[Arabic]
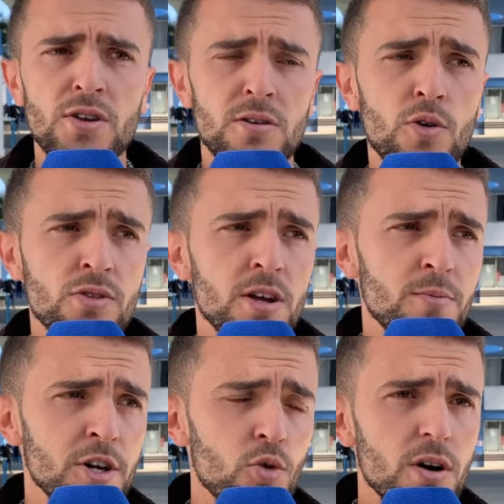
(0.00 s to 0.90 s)
خضنا
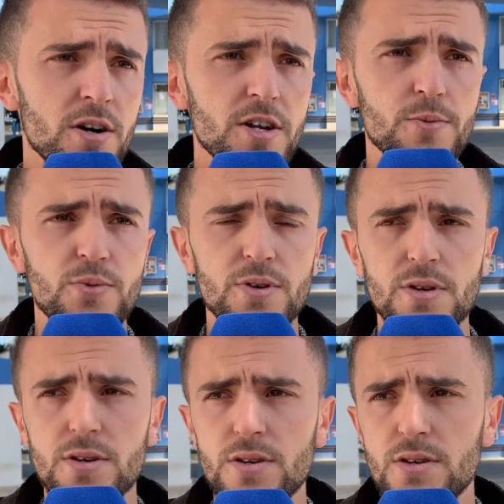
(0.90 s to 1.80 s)
ما يقارب
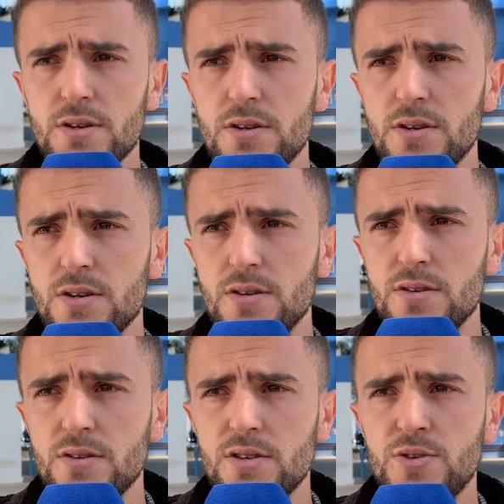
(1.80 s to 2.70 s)

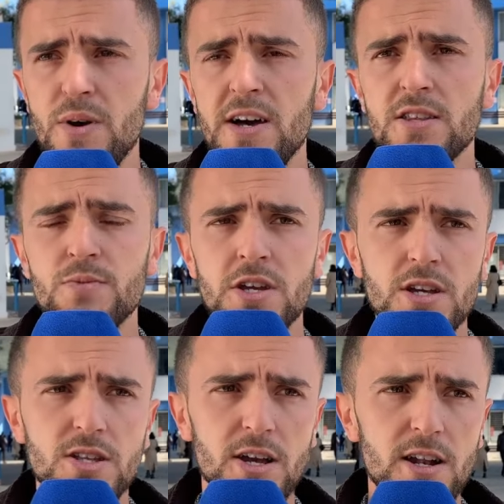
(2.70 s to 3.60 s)
آه، سبعة
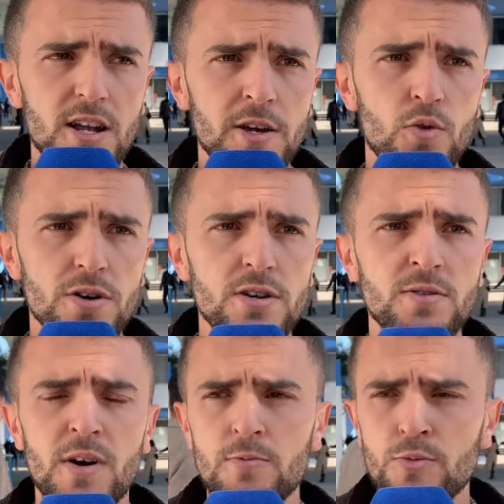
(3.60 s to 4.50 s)
ثمانية ديال
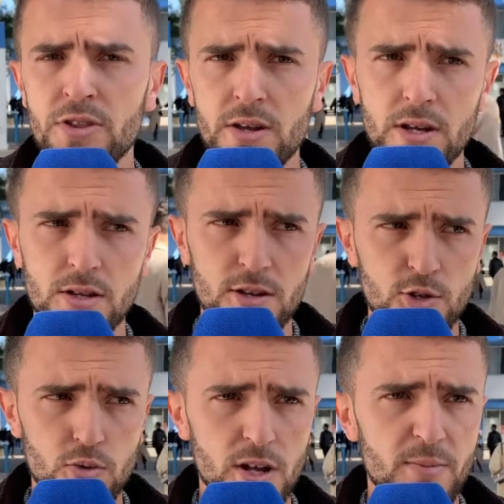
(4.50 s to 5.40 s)
الحوارات مع ممثلي ديال
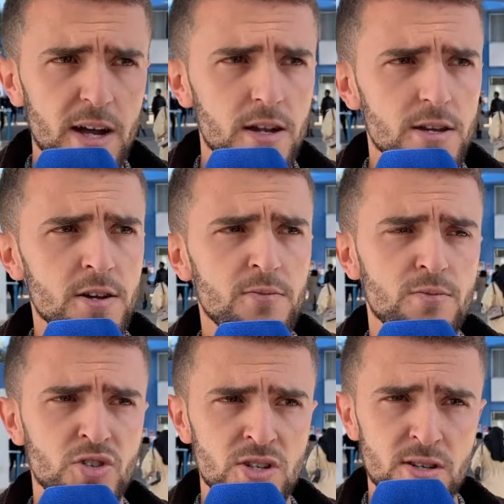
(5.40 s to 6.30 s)
السلطة المحلية من
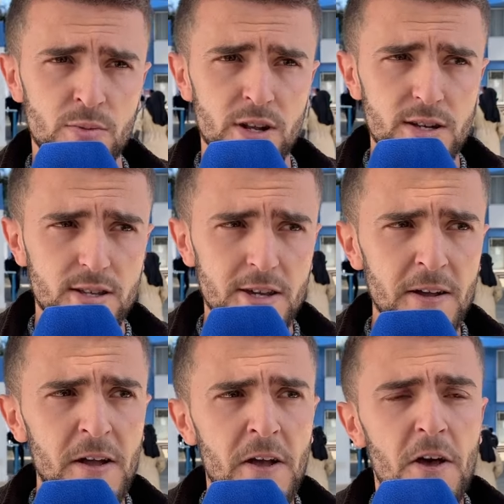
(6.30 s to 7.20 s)
المجلس
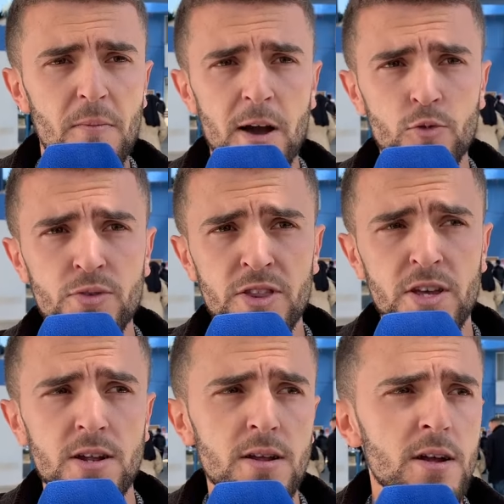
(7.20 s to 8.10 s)
البلدي مع
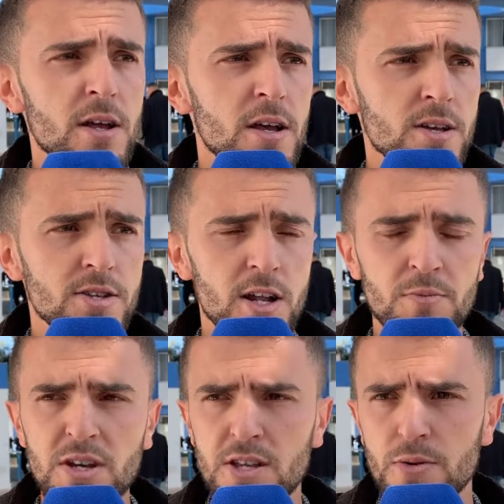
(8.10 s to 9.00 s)
ممثل ديال
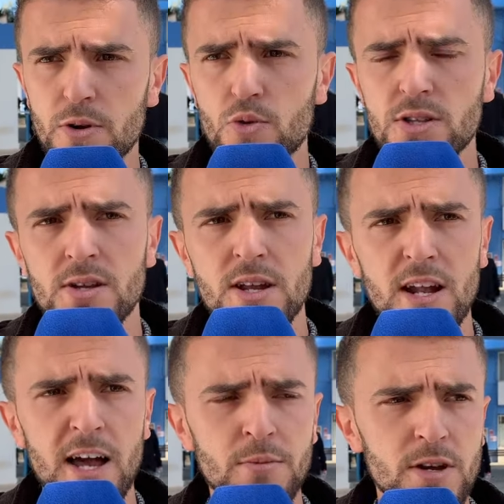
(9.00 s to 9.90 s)
المكتب الوطني
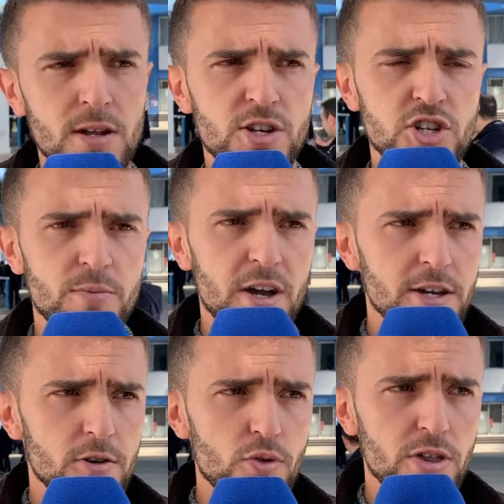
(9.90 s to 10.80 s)
للأعمال
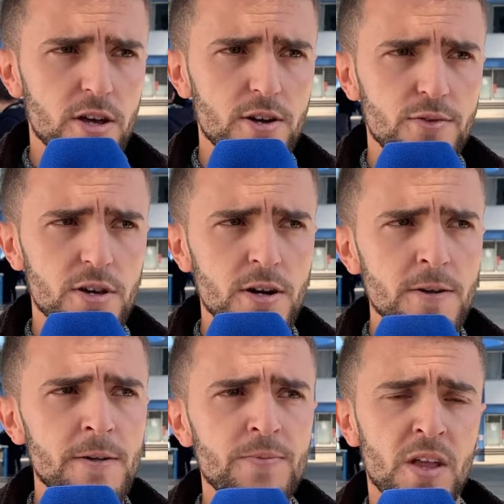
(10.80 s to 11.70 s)
الاجتماعية والثقافية
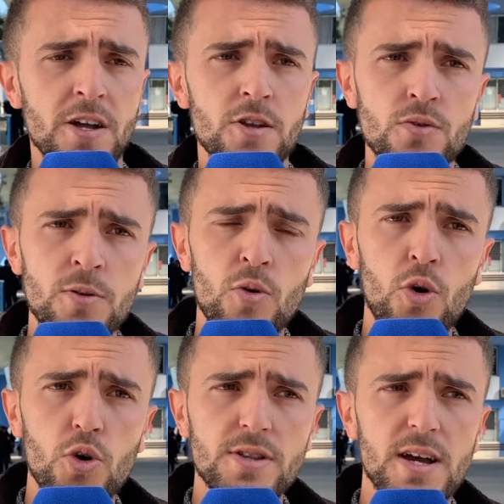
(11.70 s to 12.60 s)
عطاونا
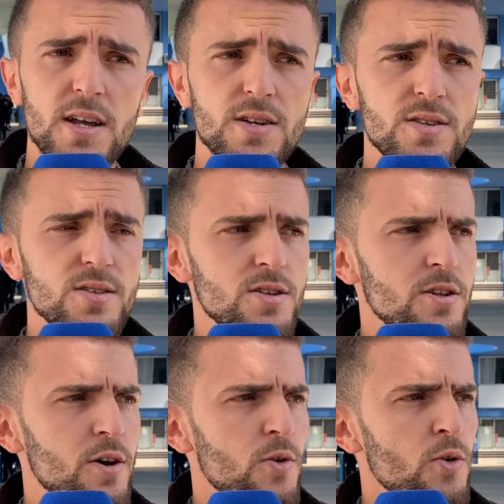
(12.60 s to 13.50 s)
وعود على أساس
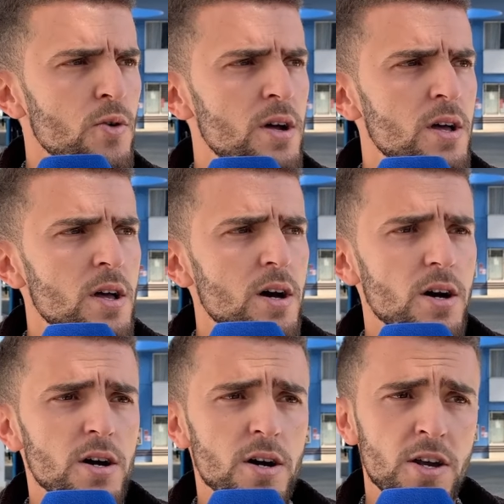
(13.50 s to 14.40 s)
أنه
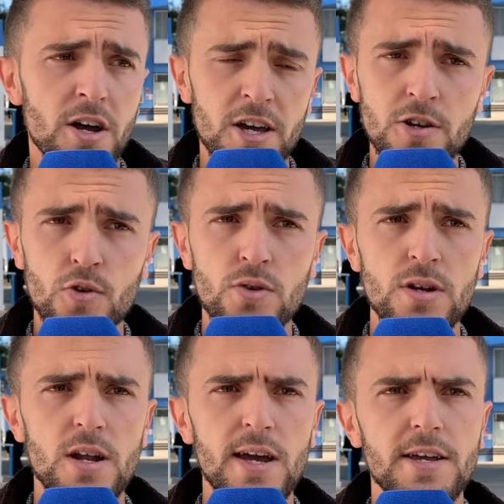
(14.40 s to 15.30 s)
راه غيكون
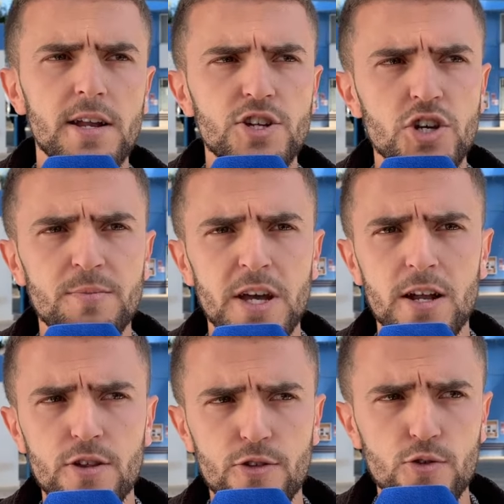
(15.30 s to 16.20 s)
الحي الجامعي
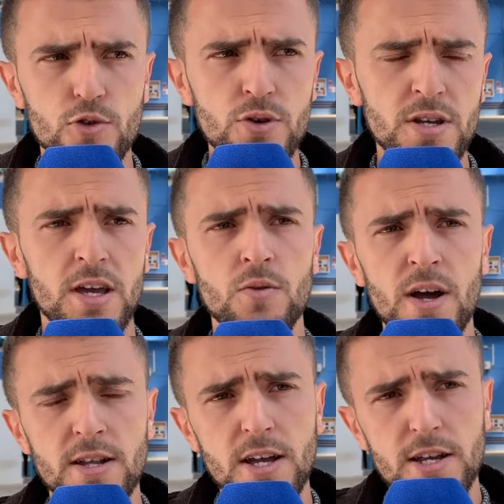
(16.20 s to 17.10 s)
للذكور كاين
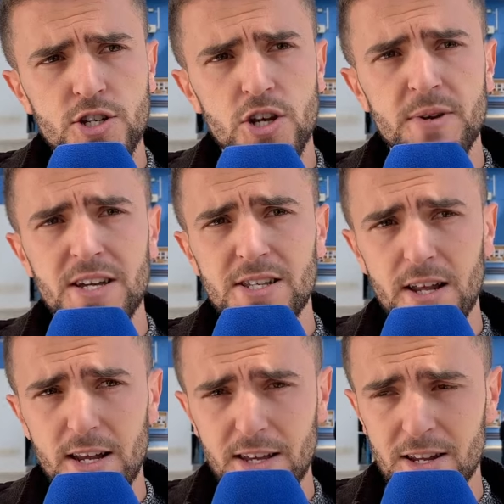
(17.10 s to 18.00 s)
واحد الحي الجامعي
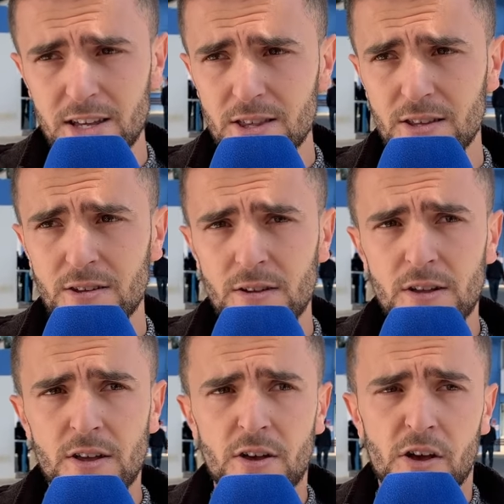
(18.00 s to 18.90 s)
ديال الاناث
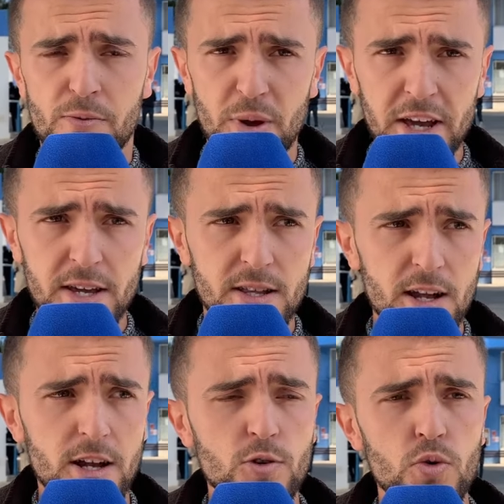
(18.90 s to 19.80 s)
بعيد
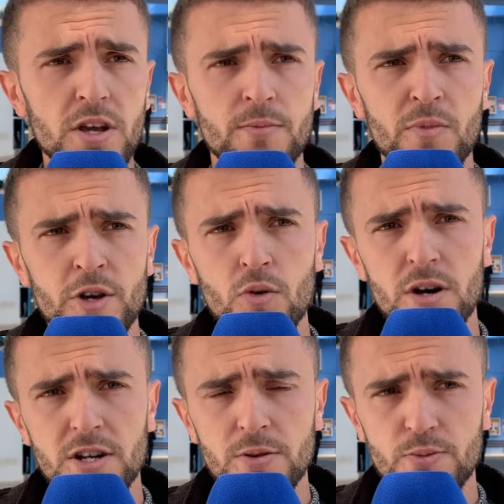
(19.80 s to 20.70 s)
على الكليه بما
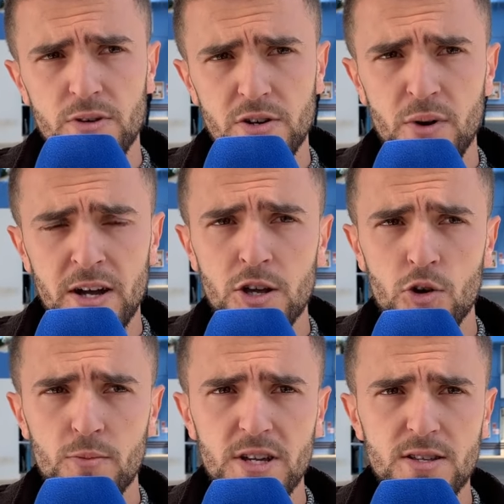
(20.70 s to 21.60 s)
يقارب 4
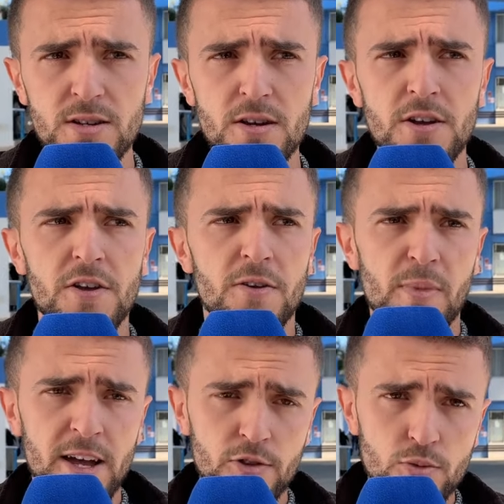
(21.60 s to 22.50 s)
كيلومتر
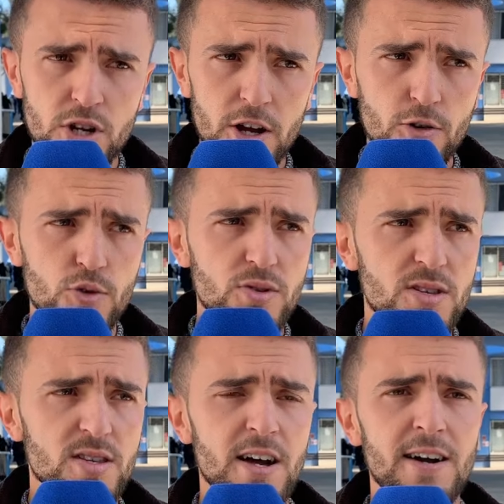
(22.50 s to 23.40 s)
ما عندهمش لي حدود
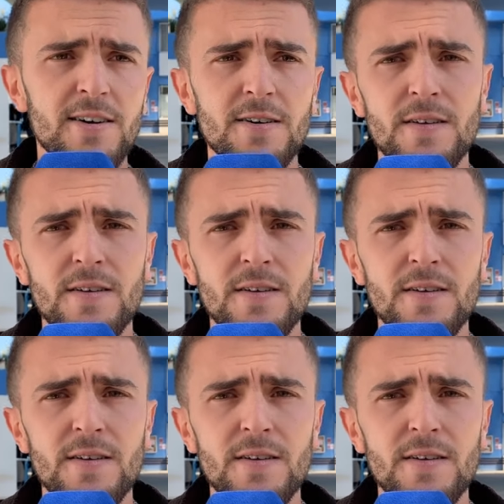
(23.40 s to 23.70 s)
الساعه